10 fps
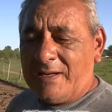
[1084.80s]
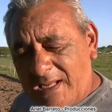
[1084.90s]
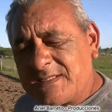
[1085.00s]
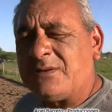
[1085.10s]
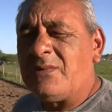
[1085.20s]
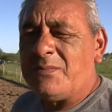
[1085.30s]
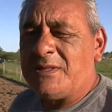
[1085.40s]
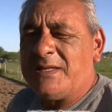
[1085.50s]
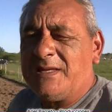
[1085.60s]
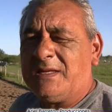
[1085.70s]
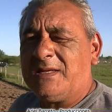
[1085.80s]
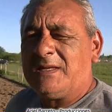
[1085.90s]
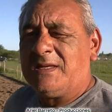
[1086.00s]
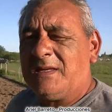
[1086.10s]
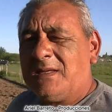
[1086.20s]
Gracias, igualmente.
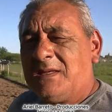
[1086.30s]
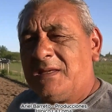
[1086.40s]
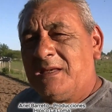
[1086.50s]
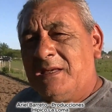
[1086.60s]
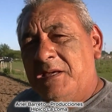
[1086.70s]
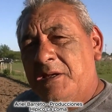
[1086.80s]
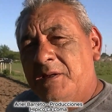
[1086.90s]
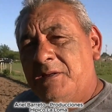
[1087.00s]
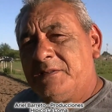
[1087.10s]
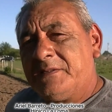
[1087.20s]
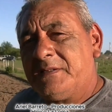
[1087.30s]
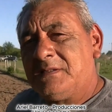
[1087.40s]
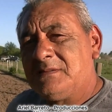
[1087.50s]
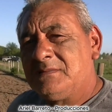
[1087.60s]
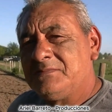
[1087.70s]
Bueno, una carrera...
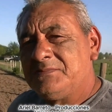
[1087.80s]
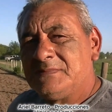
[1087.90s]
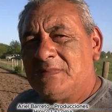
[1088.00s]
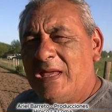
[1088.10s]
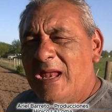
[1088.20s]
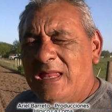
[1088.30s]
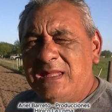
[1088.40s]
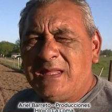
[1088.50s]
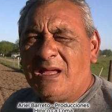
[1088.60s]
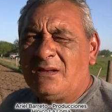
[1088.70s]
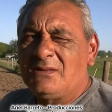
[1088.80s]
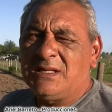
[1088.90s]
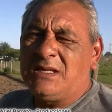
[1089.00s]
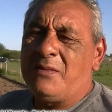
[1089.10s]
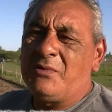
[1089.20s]
Era linda lo que
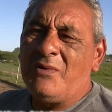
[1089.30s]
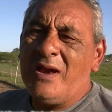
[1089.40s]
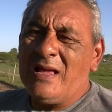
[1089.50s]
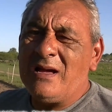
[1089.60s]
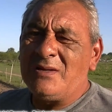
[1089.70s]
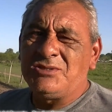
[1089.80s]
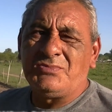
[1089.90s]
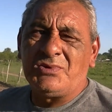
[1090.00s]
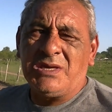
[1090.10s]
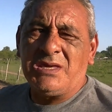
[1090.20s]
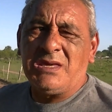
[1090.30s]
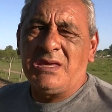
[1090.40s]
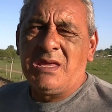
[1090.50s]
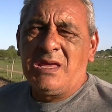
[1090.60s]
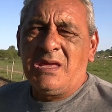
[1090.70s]
quería probar el caballo porque
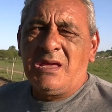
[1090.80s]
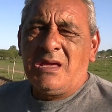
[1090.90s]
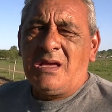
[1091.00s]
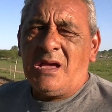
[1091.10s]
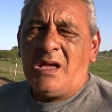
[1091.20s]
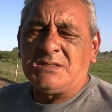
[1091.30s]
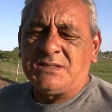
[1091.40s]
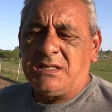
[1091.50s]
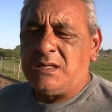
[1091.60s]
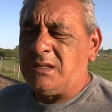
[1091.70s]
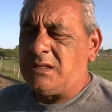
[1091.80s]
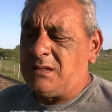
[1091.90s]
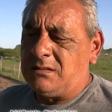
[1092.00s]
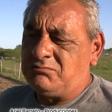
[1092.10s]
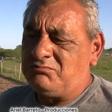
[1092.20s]
hace
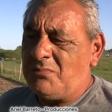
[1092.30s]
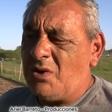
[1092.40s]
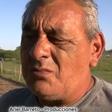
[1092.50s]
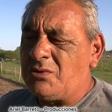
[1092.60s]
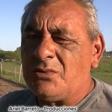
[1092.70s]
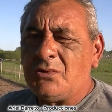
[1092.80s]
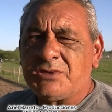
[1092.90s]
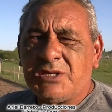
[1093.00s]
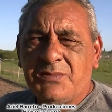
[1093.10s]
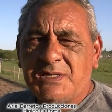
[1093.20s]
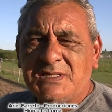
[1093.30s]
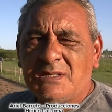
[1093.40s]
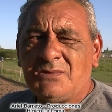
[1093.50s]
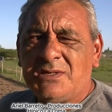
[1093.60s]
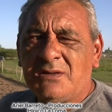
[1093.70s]
más o menos dos o tres meses
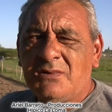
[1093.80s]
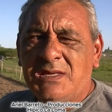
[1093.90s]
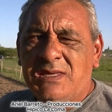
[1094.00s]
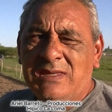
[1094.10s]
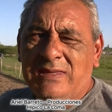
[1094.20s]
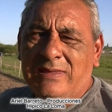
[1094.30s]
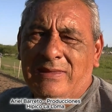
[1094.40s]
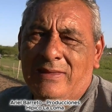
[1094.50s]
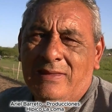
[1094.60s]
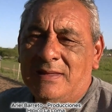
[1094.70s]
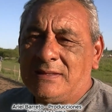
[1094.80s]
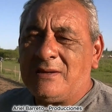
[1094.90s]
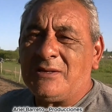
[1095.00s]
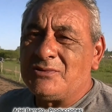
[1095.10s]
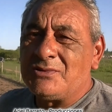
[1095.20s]
que lo tengo ahí y
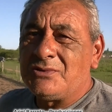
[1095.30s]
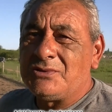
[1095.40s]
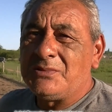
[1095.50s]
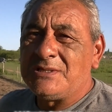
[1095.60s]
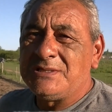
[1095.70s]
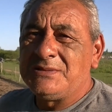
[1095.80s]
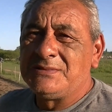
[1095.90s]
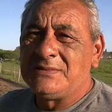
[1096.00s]
estaba todo roto, pobrecito.